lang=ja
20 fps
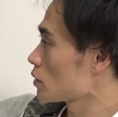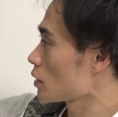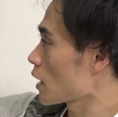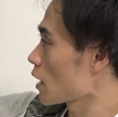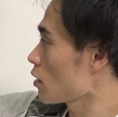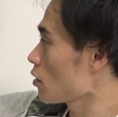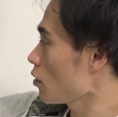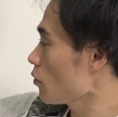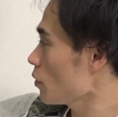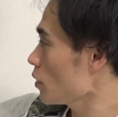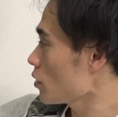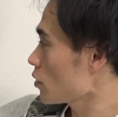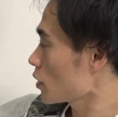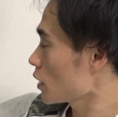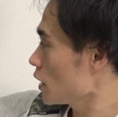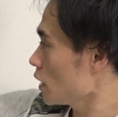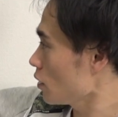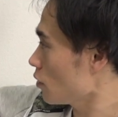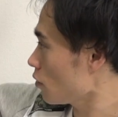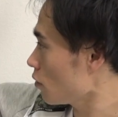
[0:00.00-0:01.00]
毛伸びの
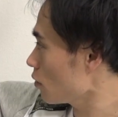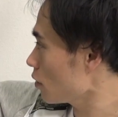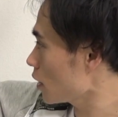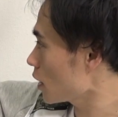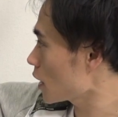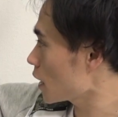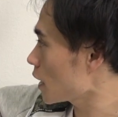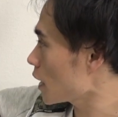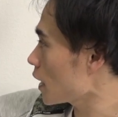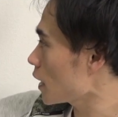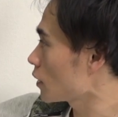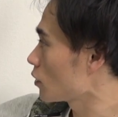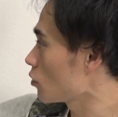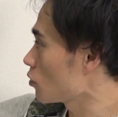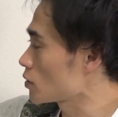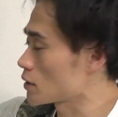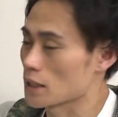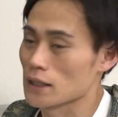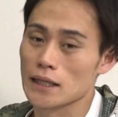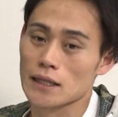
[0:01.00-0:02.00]
基本から
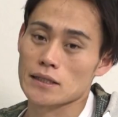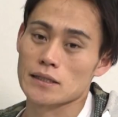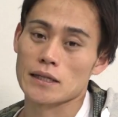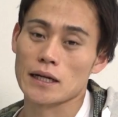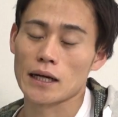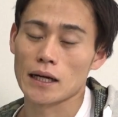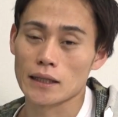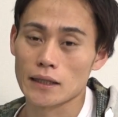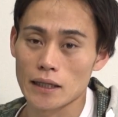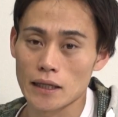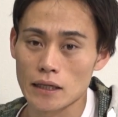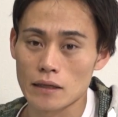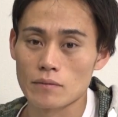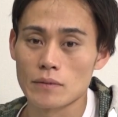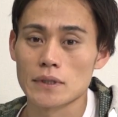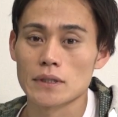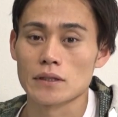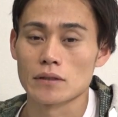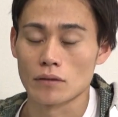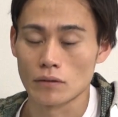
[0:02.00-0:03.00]
動作ってつながっていき
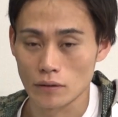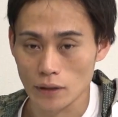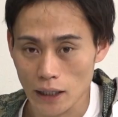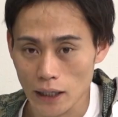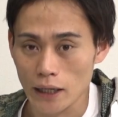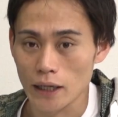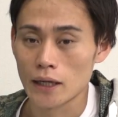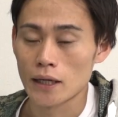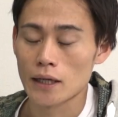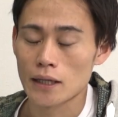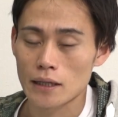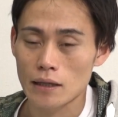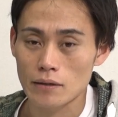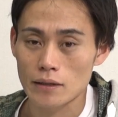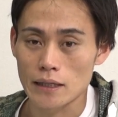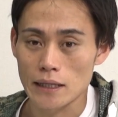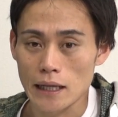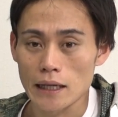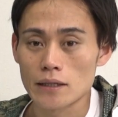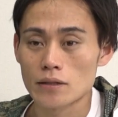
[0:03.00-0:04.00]
ますのでな
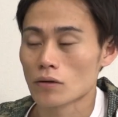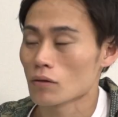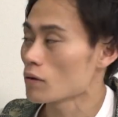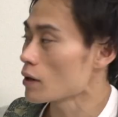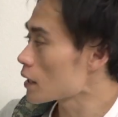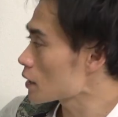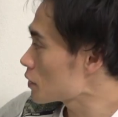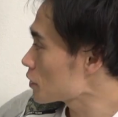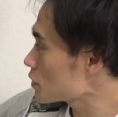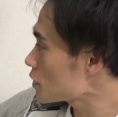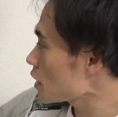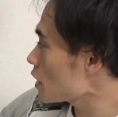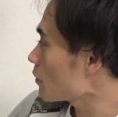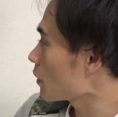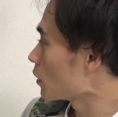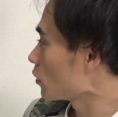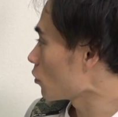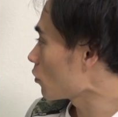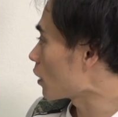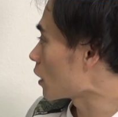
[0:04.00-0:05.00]
のでねそこが崩れ
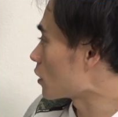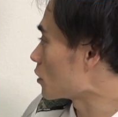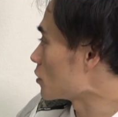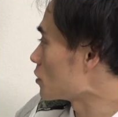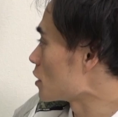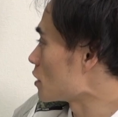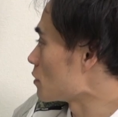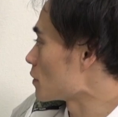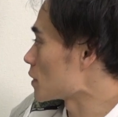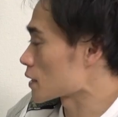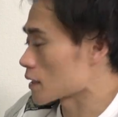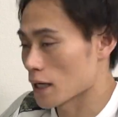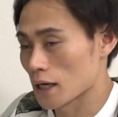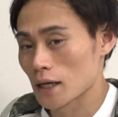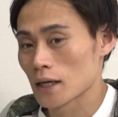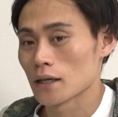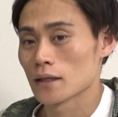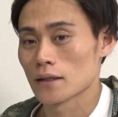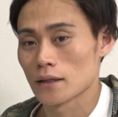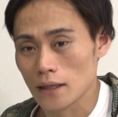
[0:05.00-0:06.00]
ばどっか崩れますか
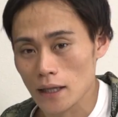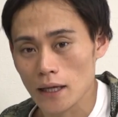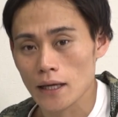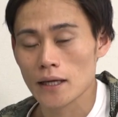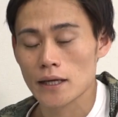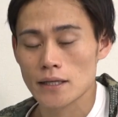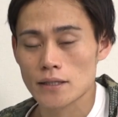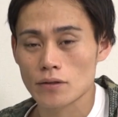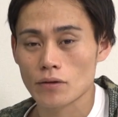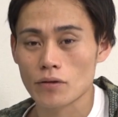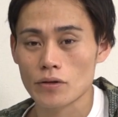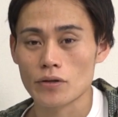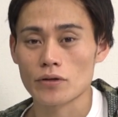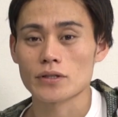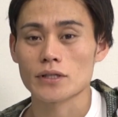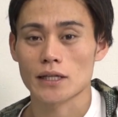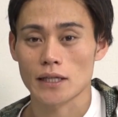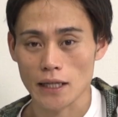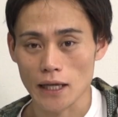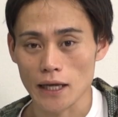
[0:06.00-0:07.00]
らねそこ気を
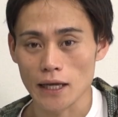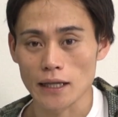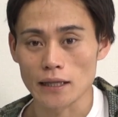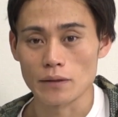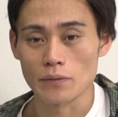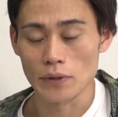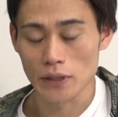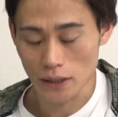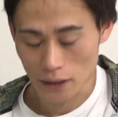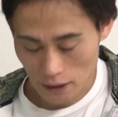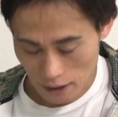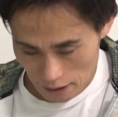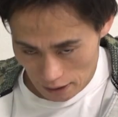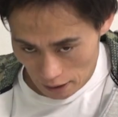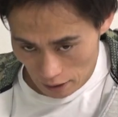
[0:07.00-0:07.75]
つけてやってみてくださ